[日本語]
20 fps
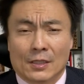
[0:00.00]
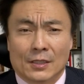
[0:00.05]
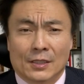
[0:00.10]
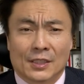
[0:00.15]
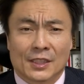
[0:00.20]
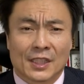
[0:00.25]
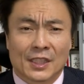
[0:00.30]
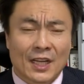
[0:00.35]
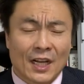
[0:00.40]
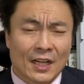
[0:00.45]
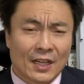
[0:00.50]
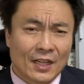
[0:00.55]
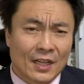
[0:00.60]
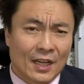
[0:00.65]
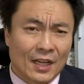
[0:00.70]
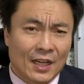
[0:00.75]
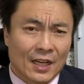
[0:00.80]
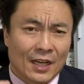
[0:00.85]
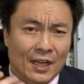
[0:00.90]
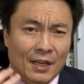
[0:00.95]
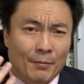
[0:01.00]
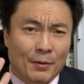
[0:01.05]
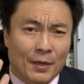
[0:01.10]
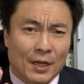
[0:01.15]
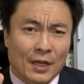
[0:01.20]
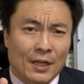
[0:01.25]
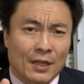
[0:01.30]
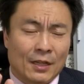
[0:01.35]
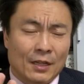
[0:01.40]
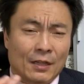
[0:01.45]
時間があれ
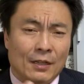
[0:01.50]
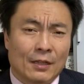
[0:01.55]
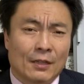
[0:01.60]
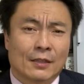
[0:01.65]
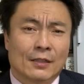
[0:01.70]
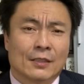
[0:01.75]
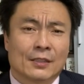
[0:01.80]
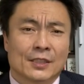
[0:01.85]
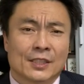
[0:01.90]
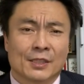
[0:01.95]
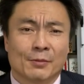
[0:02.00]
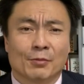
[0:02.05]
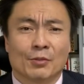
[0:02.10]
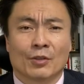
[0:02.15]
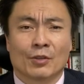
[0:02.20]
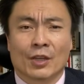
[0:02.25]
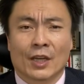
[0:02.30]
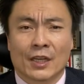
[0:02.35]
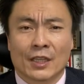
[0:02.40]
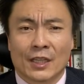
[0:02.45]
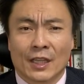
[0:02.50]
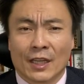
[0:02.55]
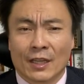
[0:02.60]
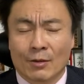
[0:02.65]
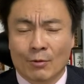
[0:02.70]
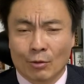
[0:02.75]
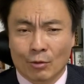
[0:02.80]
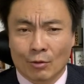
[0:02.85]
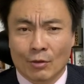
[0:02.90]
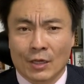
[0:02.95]
ば自分のやりたい
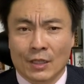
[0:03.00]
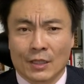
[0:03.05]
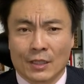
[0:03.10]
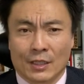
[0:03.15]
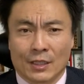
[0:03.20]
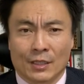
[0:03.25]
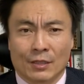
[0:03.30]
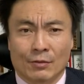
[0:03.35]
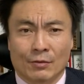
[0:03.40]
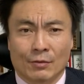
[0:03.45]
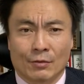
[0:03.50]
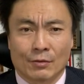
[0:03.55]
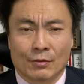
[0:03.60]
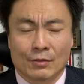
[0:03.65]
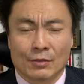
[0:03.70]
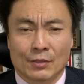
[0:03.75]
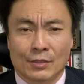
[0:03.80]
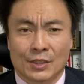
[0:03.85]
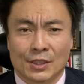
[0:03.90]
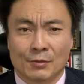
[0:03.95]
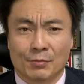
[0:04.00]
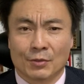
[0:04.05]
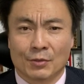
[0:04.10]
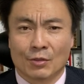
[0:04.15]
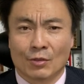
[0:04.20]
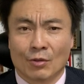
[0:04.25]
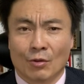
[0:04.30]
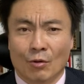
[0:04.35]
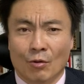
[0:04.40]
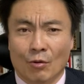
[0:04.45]
ことができる。自
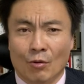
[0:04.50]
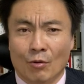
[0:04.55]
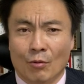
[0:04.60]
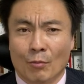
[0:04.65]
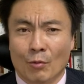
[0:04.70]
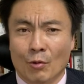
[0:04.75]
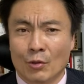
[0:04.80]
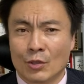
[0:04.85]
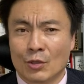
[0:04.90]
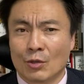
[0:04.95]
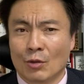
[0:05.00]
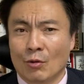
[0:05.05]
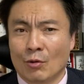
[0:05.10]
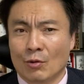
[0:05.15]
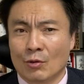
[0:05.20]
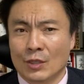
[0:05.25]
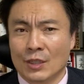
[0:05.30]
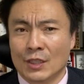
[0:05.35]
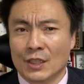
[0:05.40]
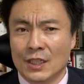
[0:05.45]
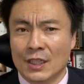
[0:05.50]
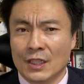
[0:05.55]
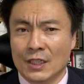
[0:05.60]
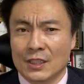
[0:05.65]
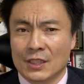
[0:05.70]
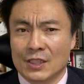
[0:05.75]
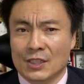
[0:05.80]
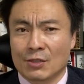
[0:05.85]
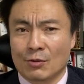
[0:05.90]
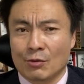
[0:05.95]
分の思い通りに
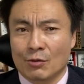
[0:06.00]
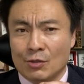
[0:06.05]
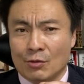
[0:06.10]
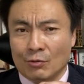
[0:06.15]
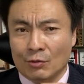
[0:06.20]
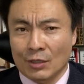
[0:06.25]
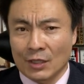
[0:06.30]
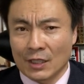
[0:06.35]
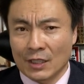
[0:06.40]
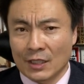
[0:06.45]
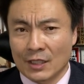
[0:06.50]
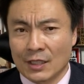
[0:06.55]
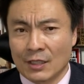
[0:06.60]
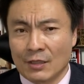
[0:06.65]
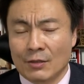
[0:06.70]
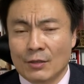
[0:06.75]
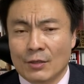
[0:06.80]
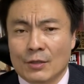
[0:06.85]
過ごすことができる。